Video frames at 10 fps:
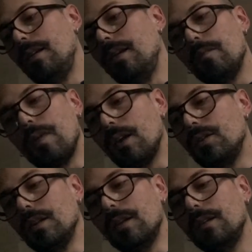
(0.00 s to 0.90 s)

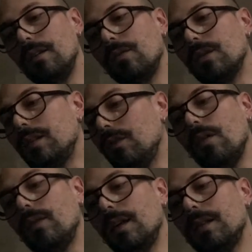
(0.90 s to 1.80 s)
Immagina queste
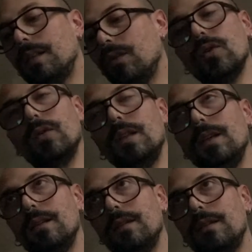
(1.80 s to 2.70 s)
nuove stagioni.